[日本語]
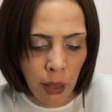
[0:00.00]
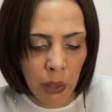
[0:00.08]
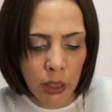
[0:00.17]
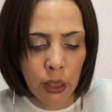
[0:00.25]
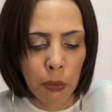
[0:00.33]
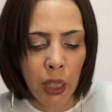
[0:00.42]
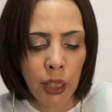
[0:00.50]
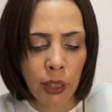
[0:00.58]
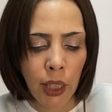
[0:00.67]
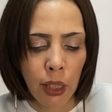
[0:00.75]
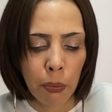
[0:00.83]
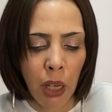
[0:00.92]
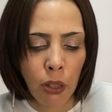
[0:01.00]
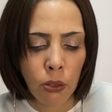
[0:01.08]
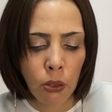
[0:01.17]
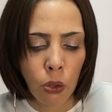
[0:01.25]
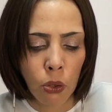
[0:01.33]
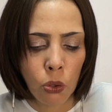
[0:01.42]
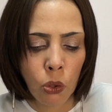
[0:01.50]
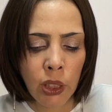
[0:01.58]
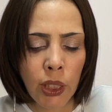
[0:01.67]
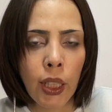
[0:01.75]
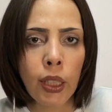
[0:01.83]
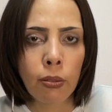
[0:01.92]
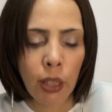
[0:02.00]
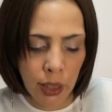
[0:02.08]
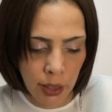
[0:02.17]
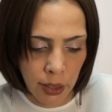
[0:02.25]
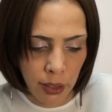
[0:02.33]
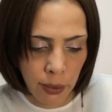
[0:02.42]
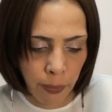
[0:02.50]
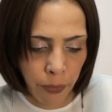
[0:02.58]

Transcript: まあ、つまらないマウントを取りたがるわけです。